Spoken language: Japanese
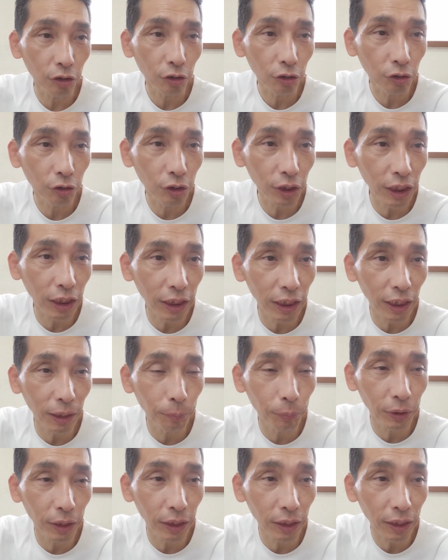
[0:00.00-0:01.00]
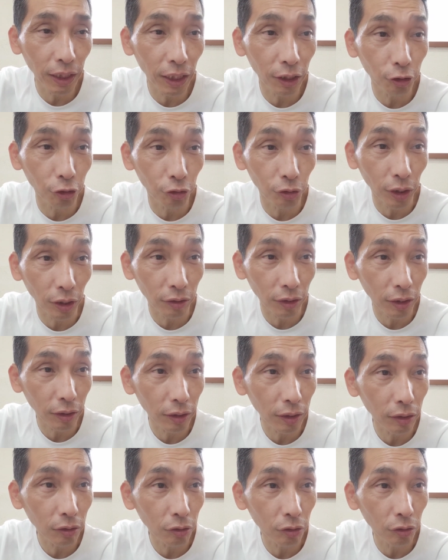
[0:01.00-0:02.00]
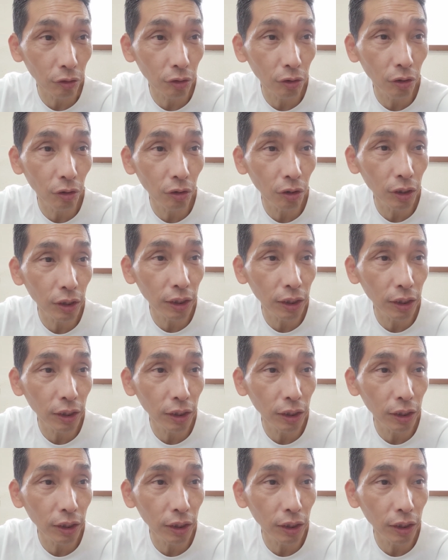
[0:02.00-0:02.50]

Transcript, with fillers: 3D プリンター住宅だって。すごい